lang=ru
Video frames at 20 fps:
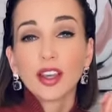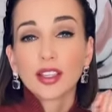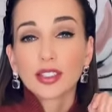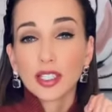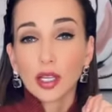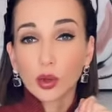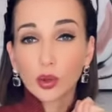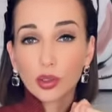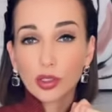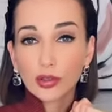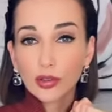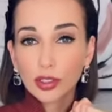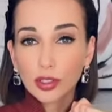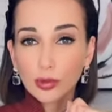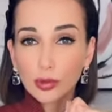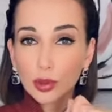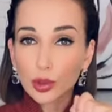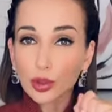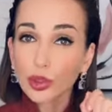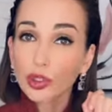закусываете
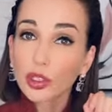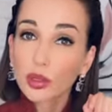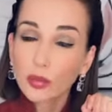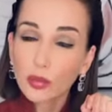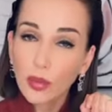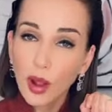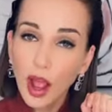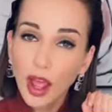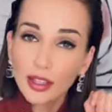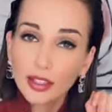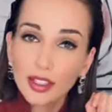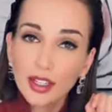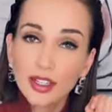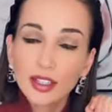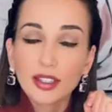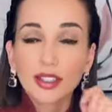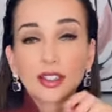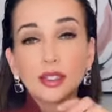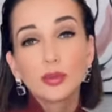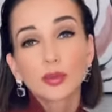его сушеным манго
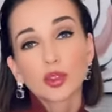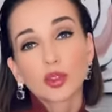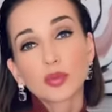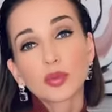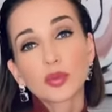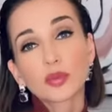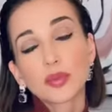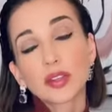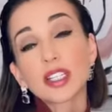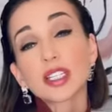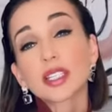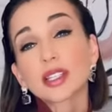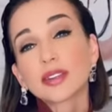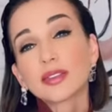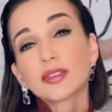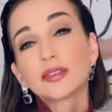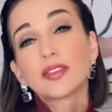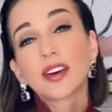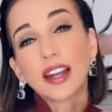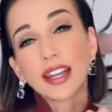или, может быть,
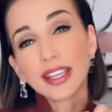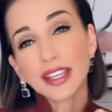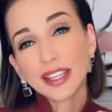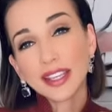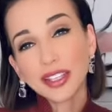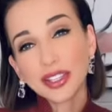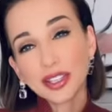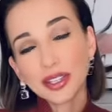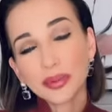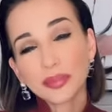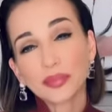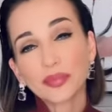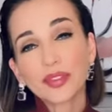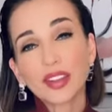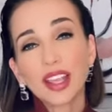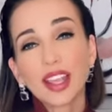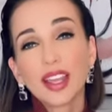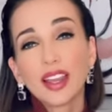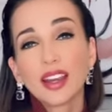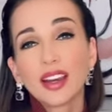персиковым вареньем.
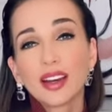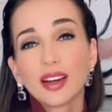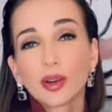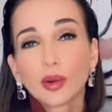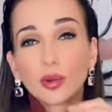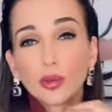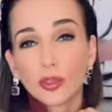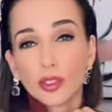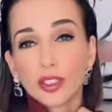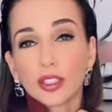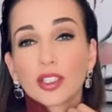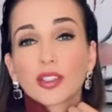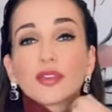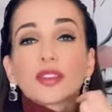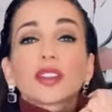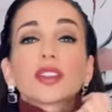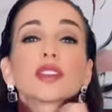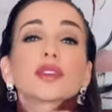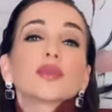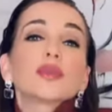Кутаетесь в
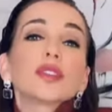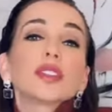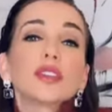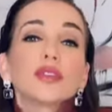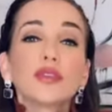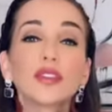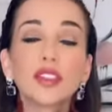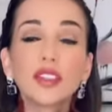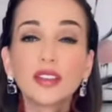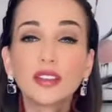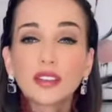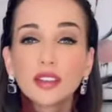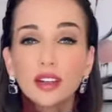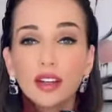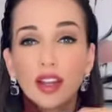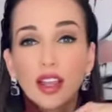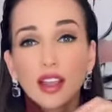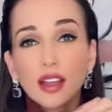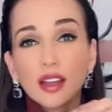этот свой свитер,